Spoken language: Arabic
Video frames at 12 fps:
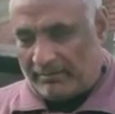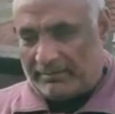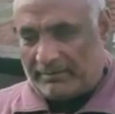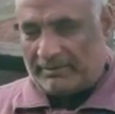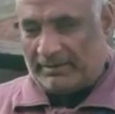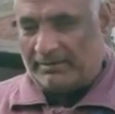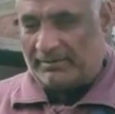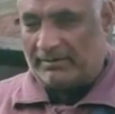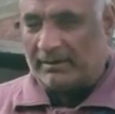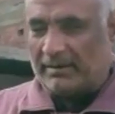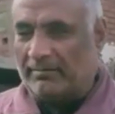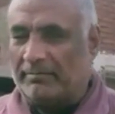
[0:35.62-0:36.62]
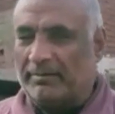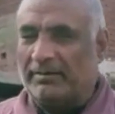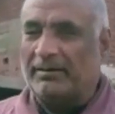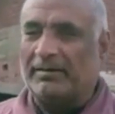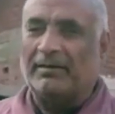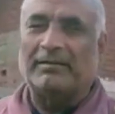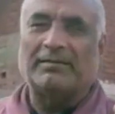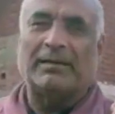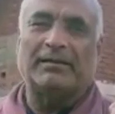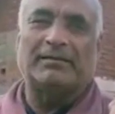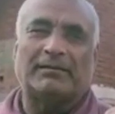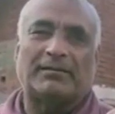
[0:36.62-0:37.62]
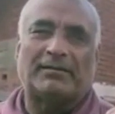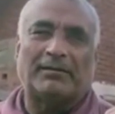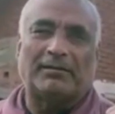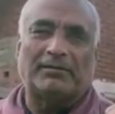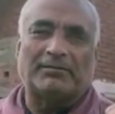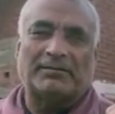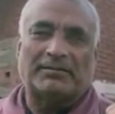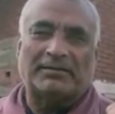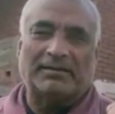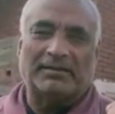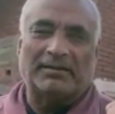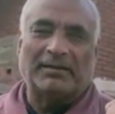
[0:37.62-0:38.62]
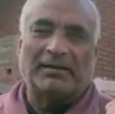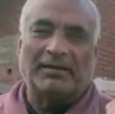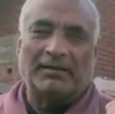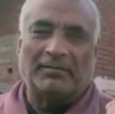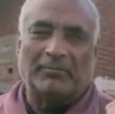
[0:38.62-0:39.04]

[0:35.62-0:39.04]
الحمد لله طب قول لنا بقى انت عرفتها ازاي؟ من